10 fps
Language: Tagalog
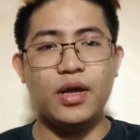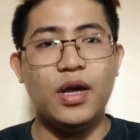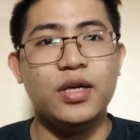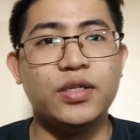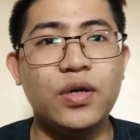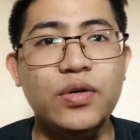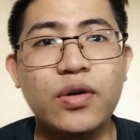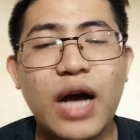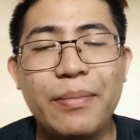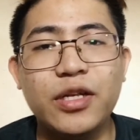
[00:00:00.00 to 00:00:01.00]
So
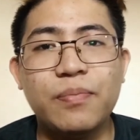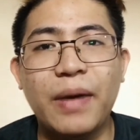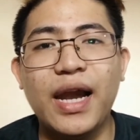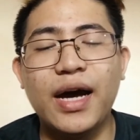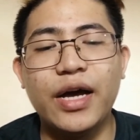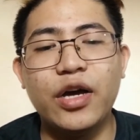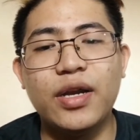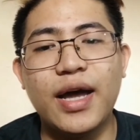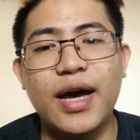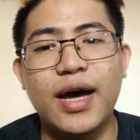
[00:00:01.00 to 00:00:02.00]
yung gamit ko pala
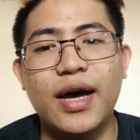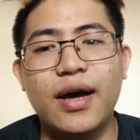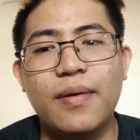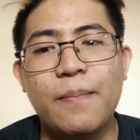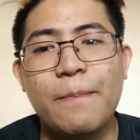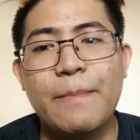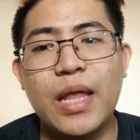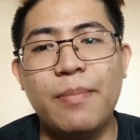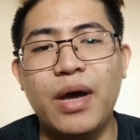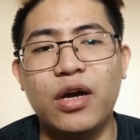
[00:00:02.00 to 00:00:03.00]
ngayon na
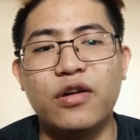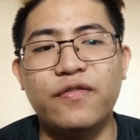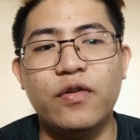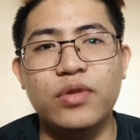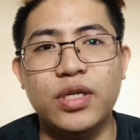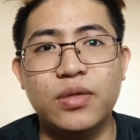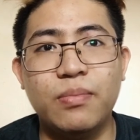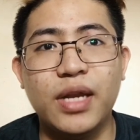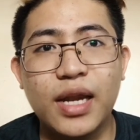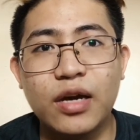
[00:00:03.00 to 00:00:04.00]
na microphone is yung
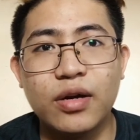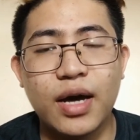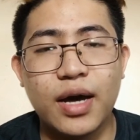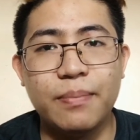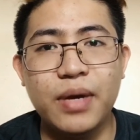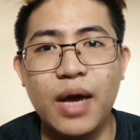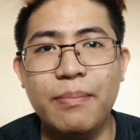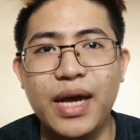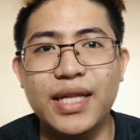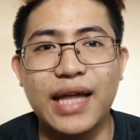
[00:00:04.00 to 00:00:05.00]
binili ko na
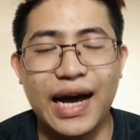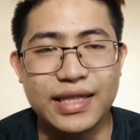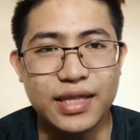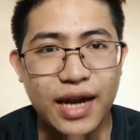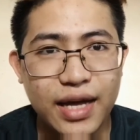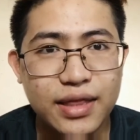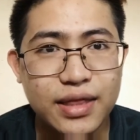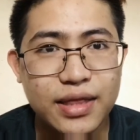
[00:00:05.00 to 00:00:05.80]
BM800.